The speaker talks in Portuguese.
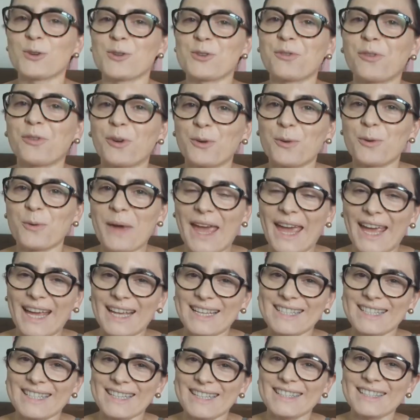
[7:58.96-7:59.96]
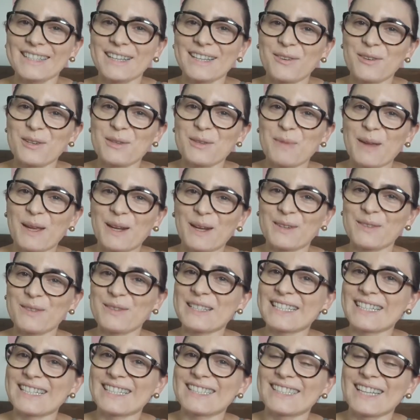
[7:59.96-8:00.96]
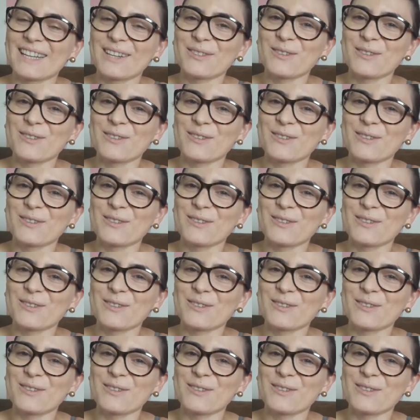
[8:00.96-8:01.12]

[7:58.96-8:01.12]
de hoje foram essas. Eu espero que vocês